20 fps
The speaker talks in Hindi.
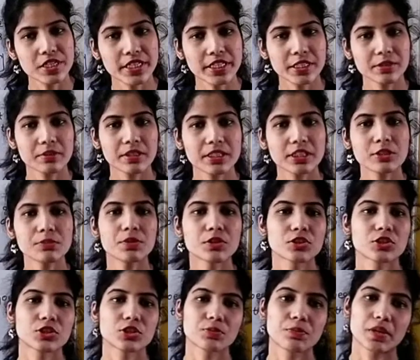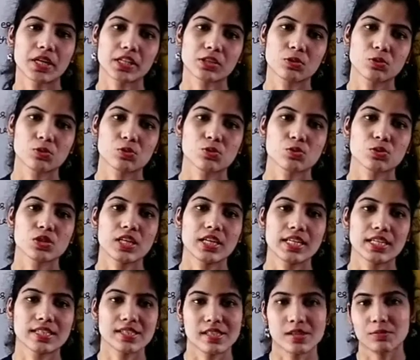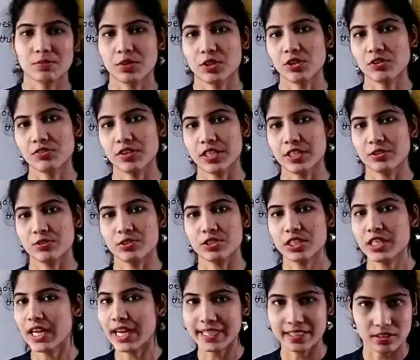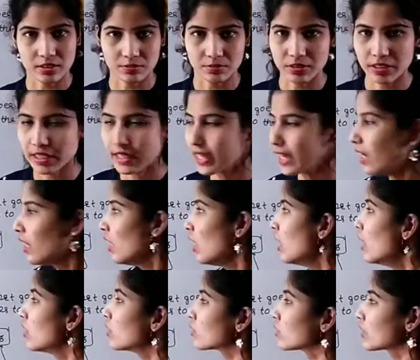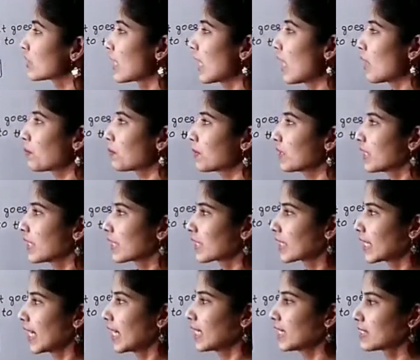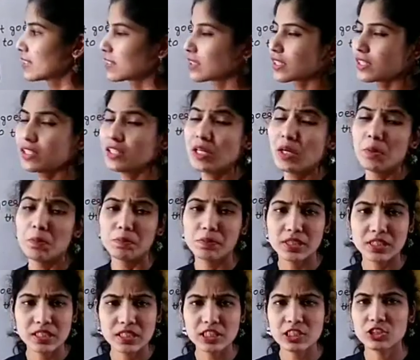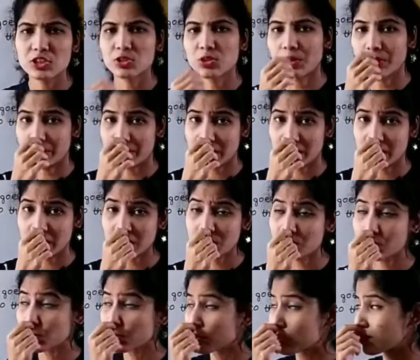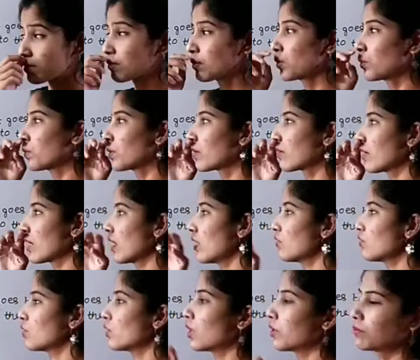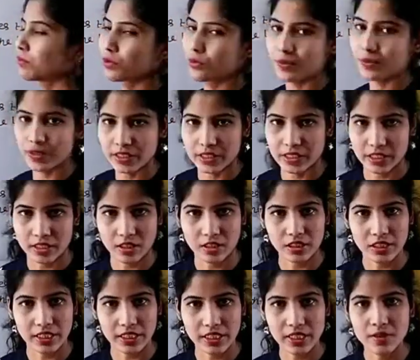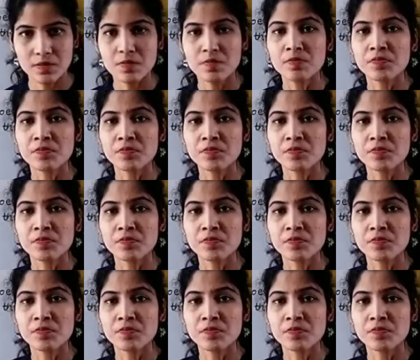atom and the positive part goes to the less number of hydrogen atom ठीक है तो यहाँ पे ये क्या है इसके बेसिक जो है ठीक है जो इसमें होने वाला है वो हम लोगों ने देखा ठीक है